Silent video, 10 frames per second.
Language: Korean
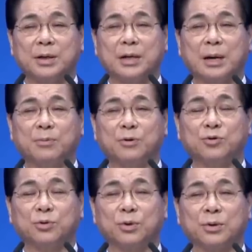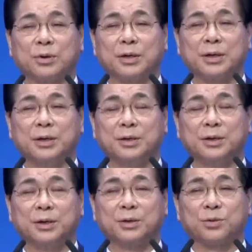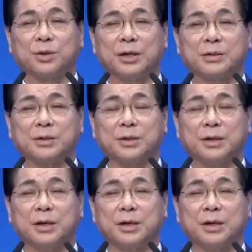약물 중독 이런 것들로 인해서